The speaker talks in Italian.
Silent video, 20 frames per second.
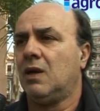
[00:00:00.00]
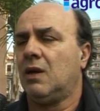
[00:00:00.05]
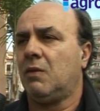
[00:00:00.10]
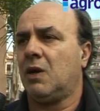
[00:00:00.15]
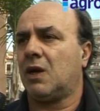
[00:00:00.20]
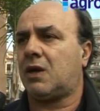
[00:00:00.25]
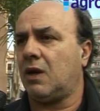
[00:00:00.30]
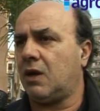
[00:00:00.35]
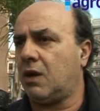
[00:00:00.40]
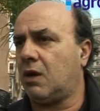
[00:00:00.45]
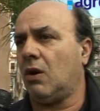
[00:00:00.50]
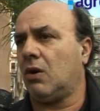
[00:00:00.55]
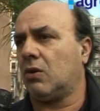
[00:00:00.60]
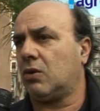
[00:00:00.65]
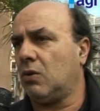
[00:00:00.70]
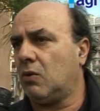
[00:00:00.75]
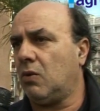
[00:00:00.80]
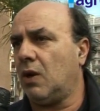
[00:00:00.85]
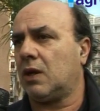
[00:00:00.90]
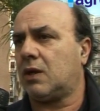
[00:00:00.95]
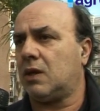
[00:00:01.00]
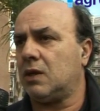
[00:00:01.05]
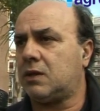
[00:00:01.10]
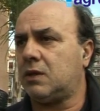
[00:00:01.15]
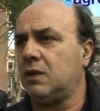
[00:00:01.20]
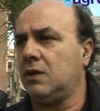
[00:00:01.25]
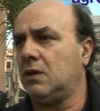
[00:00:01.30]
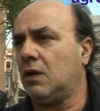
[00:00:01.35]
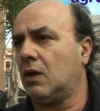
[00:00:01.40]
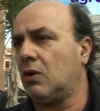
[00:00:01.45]
perché ricordo qualche
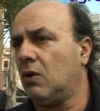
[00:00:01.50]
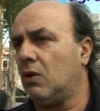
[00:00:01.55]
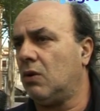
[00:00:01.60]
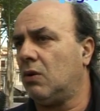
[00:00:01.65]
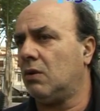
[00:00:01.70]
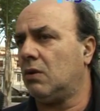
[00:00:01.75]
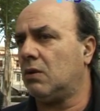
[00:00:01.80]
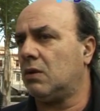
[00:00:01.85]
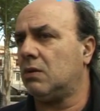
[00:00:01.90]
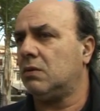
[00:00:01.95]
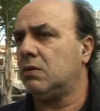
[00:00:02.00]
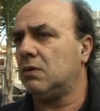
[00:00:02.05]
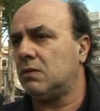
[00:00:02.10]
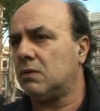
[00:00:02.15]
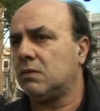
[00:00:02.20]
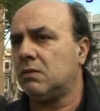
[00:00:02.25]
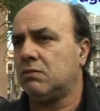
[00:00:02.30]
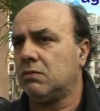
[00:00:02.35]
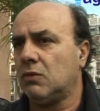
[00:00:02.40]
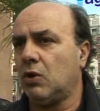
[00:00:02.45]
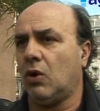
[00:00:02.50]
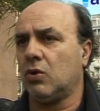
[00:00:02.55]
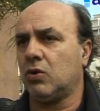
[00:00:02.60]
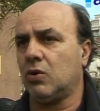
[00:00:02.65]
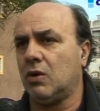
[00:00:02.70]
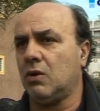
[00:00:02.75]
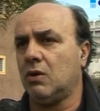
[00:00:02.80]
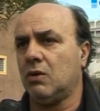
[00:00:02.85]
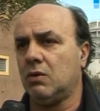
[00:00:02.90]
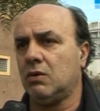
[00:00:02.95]
sindaco, ho,
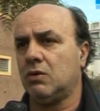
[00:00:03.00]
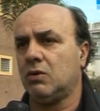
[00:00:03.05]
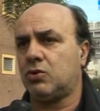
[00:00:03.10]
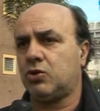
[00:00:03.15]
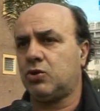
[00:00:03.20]
ho